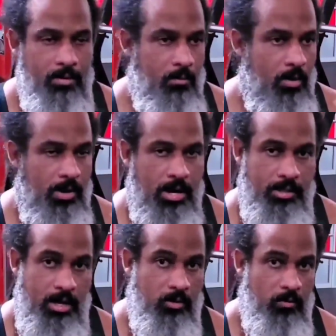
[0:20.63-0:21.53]
Vamos a hablar
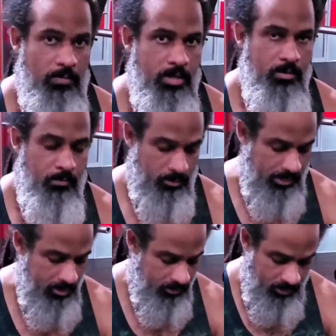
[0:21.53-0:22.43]
de algo bien
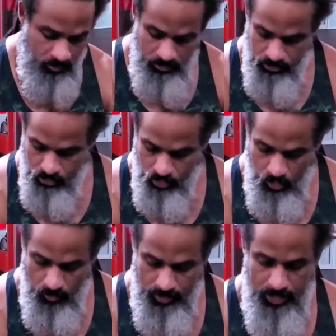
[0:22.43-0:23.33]
importante hoy
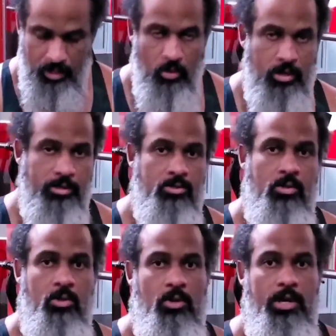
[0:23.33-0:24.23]
sobre lo que
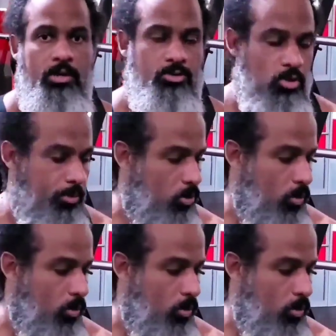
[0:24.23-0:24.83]
son los dolores en los hombros